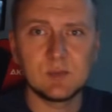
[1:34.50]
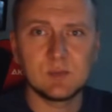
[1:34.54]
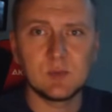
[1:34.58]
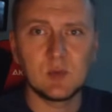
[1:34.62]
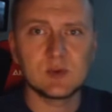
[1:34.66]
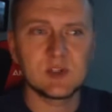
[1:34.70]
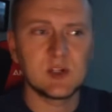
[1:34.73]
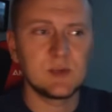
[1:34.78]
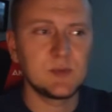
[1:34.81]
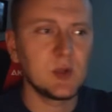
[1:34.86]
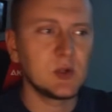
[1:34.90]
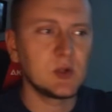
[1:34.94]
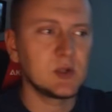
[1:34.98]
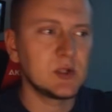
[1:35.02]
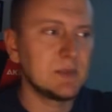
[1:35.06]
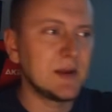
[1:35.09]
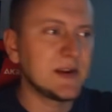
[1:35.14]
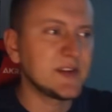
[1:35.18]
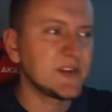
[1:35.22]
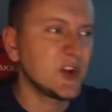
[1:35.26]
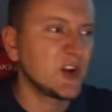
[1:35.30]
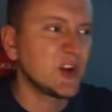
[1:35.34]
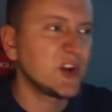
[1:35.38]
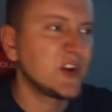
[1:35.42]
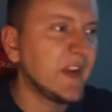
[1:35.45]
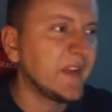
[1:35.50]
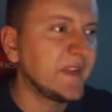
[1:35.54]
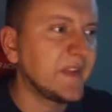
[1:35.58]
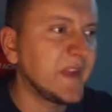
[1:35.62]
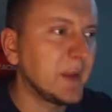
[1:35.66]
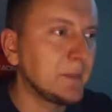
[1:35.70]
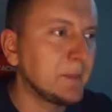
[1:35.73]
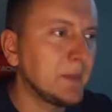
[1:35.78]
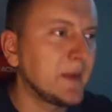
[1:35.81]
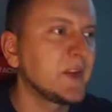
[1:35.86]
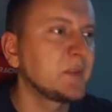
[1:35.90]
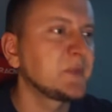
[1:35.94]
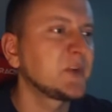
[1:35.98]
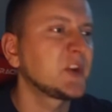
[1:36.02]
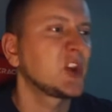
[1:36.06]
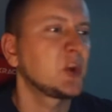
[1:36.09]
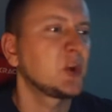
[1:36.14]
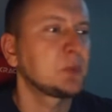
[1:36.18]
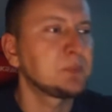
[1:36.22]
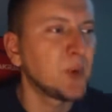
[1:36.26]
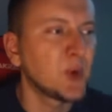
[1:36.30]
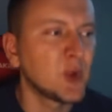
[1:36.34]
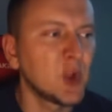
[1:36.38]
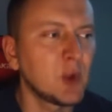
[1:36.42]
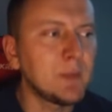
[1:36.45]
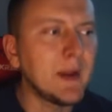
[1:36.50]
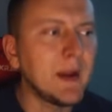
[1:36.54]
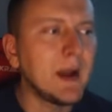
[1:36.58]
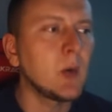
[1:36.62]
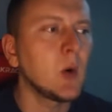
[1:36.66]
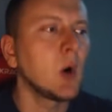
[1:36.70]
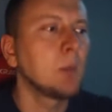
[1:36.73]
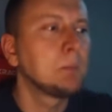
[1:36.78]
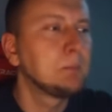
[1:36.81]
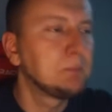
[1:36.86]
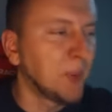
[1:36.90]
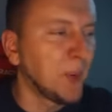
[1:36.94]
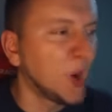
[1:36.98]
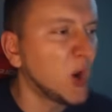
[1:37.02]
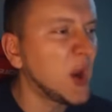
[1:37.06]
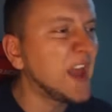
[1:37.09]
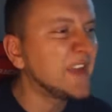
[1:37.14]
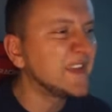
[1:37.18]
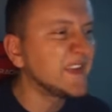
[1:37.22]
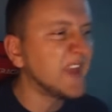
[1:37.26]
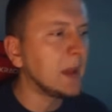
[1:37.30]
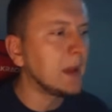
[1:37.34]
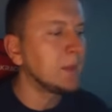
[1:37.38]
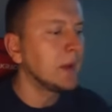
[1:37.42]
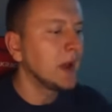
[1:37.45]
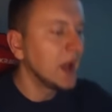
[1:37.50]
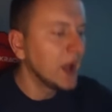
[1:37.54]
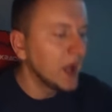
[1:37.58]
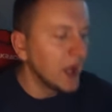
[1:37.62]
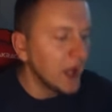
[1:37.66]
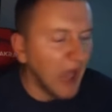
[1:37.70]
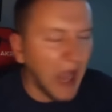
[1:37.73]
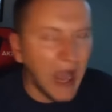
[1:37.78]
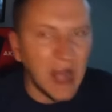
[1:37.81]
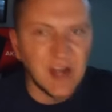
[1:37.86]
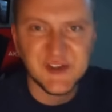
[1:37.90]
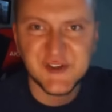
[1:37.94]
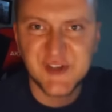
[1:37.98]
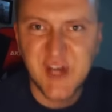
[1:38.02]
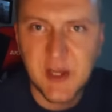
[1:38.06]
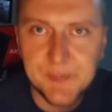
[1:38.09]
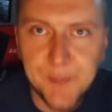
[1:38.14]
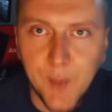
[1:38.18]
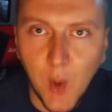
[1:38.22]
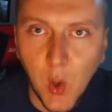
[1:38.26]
to było zrobione, bardzo świetnie, bardzo mi się to podobało. Polecam Andrzej